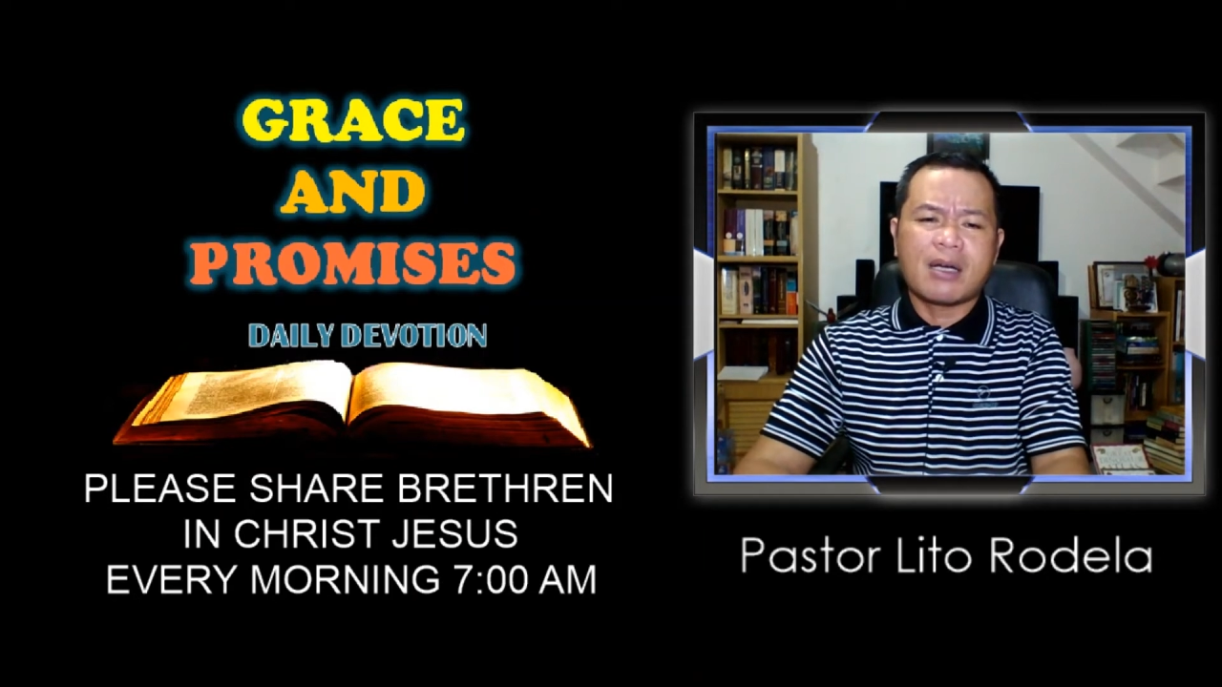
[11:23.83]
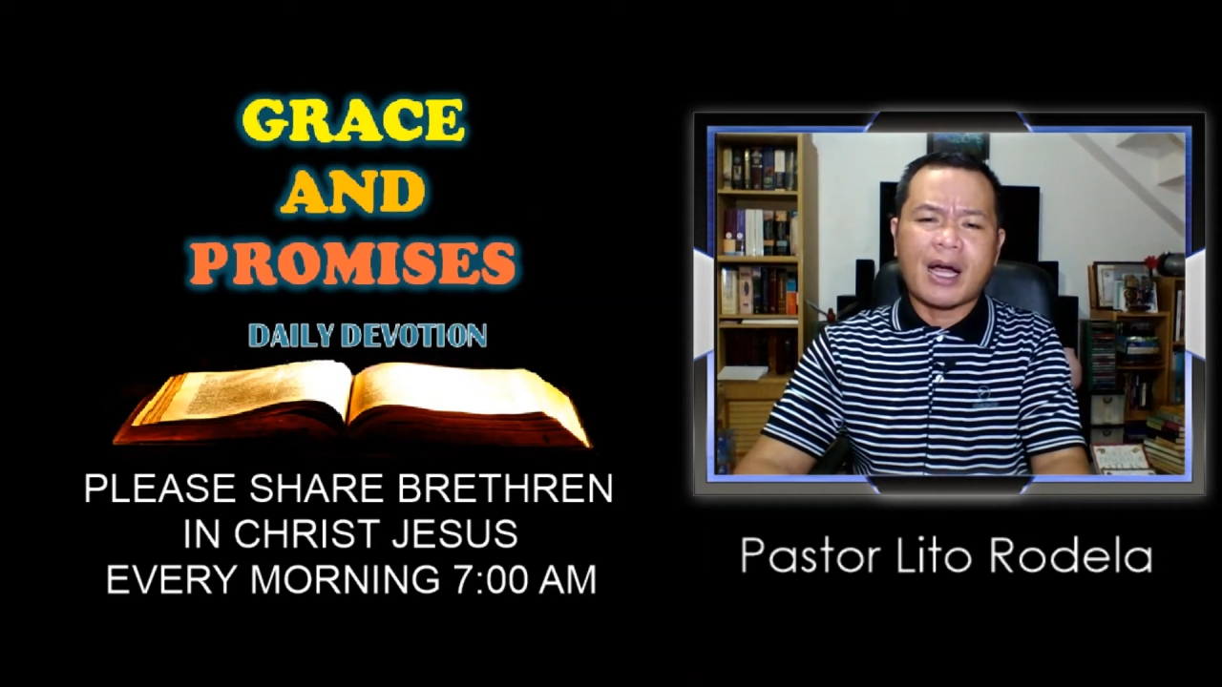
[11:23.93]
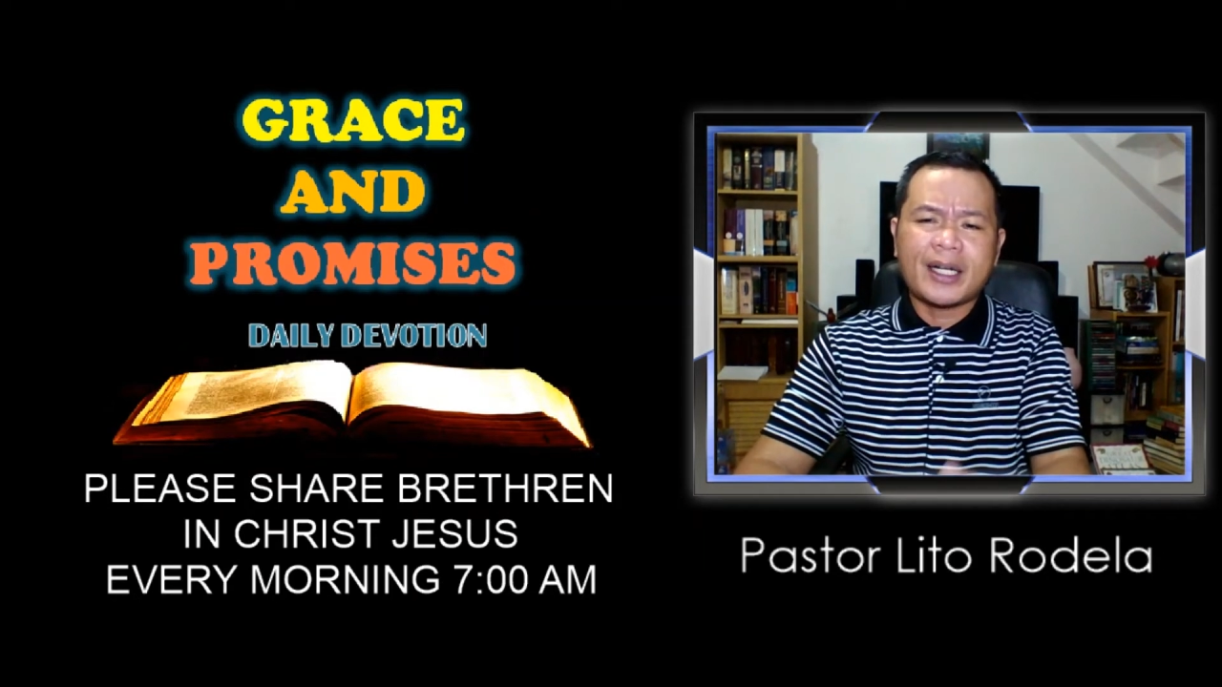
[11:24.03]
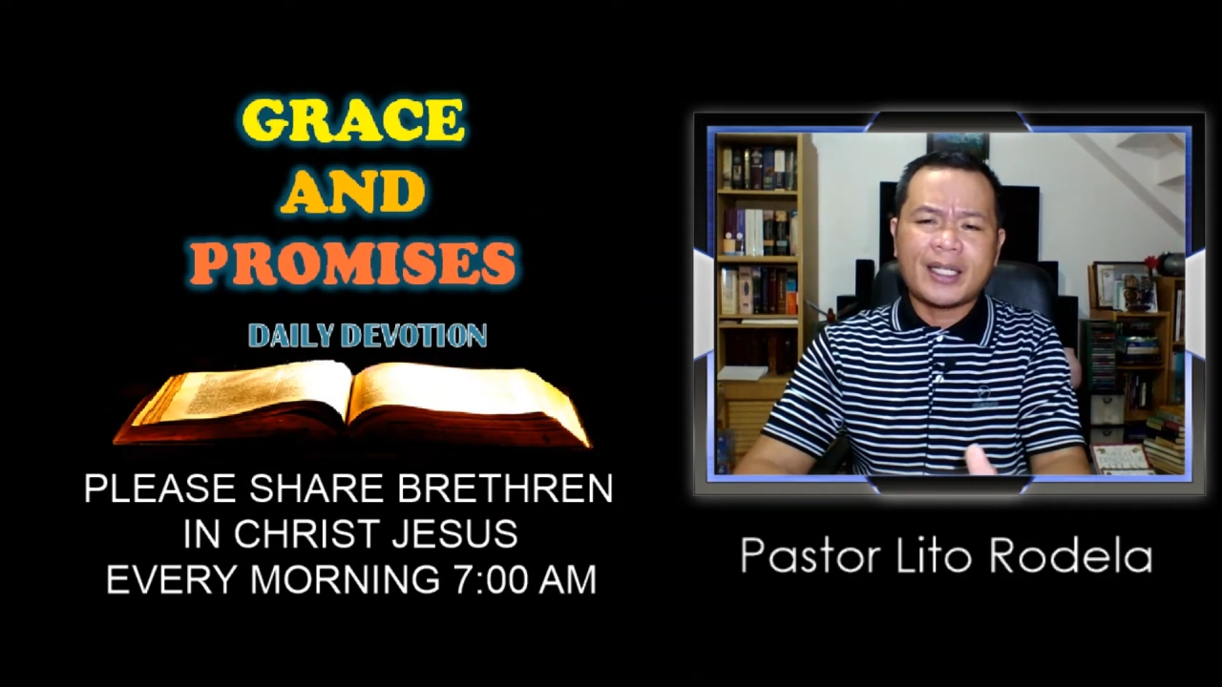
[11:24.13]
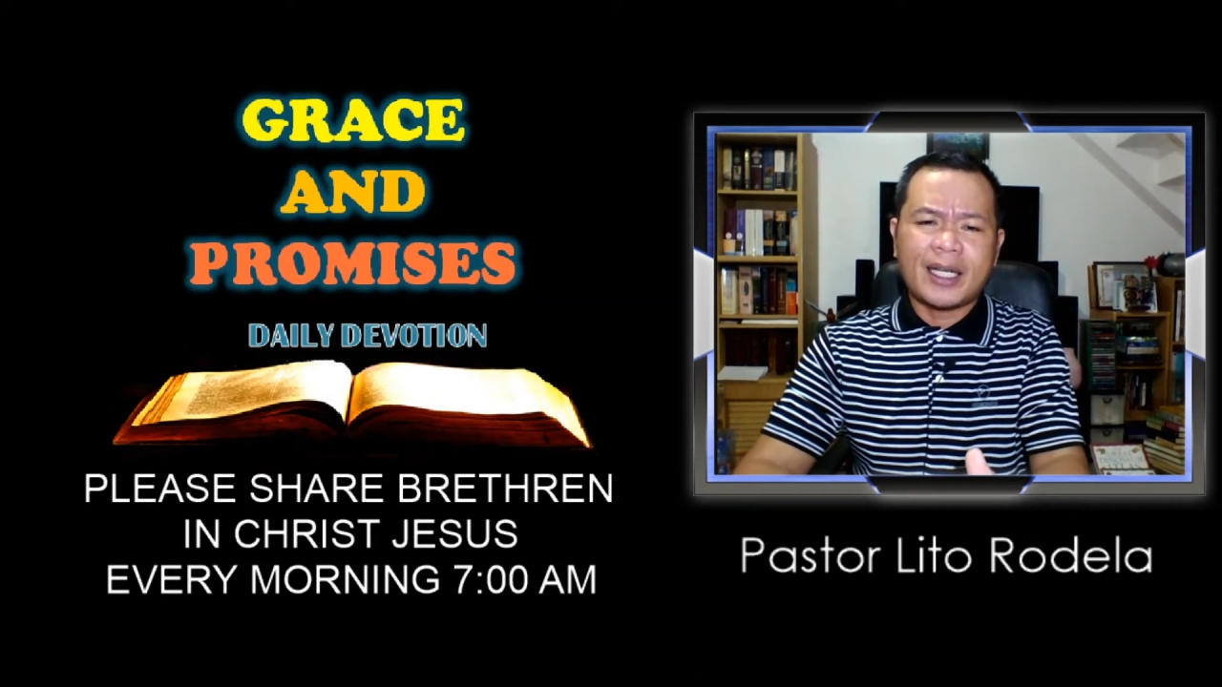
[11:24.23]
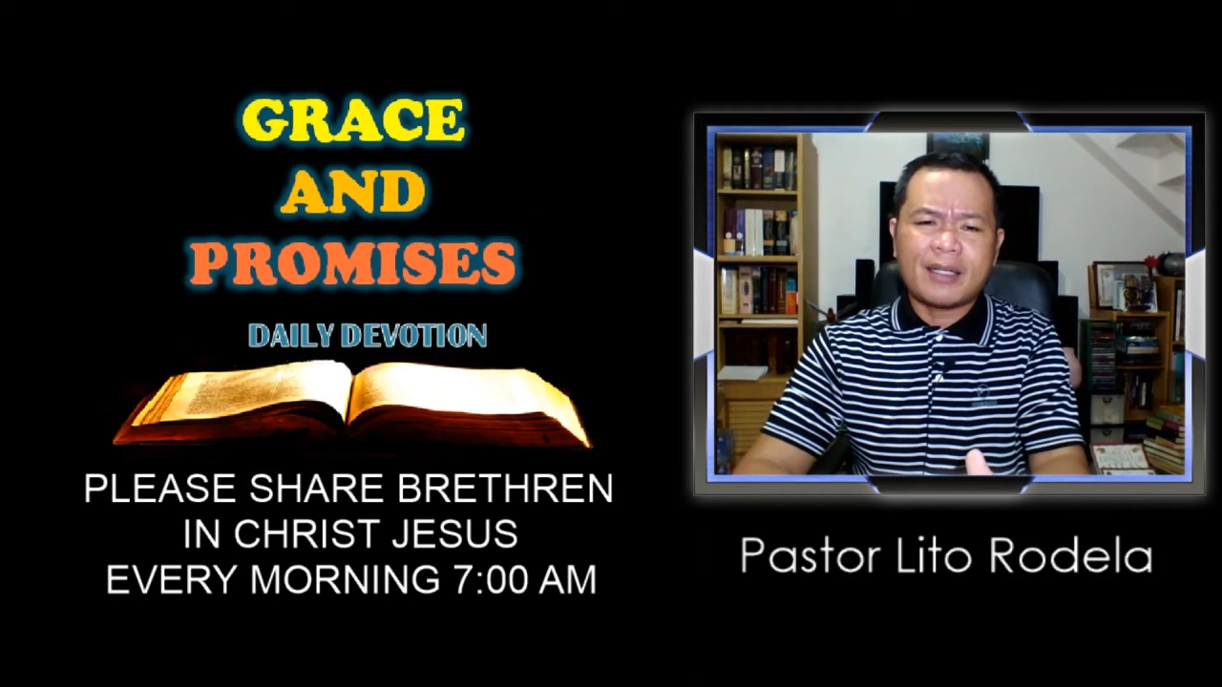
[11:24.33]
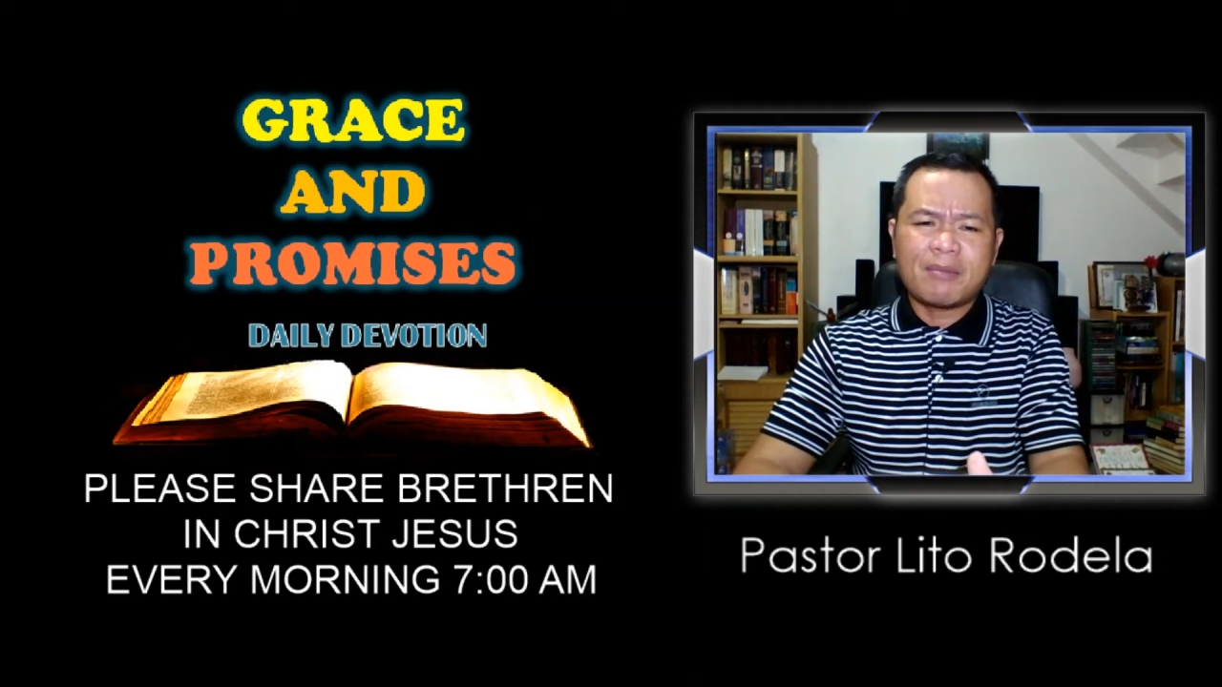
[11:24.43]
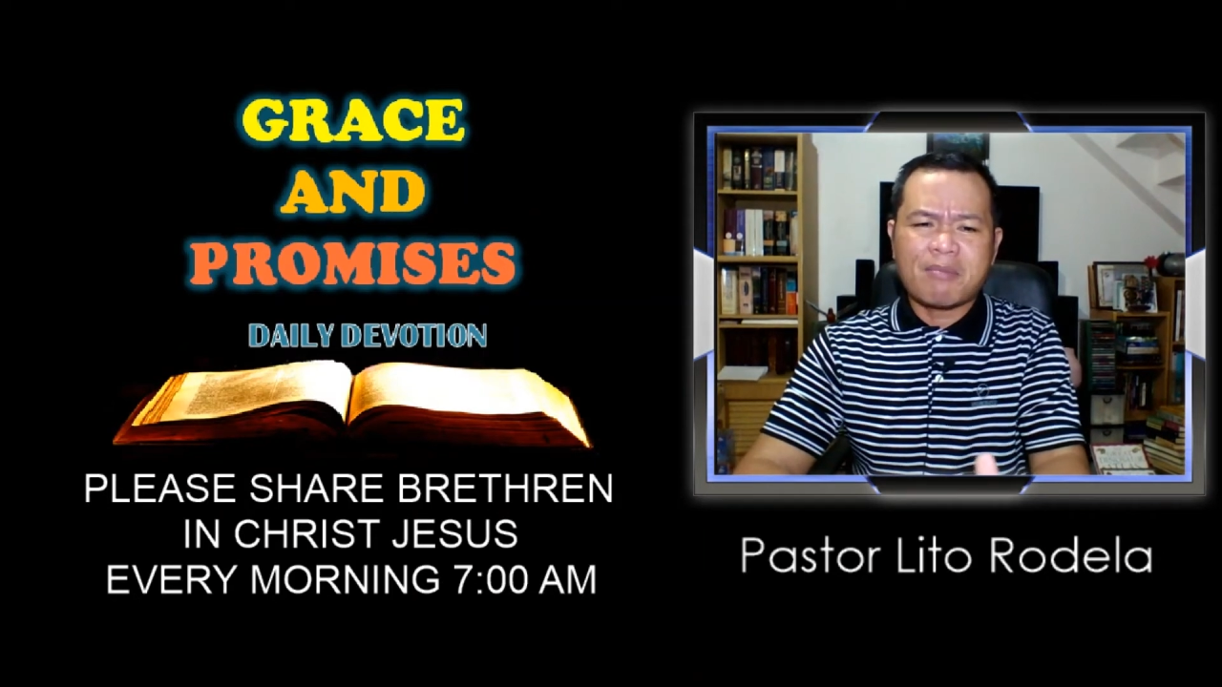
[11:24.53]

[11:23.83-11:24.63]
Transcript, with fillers: guarded,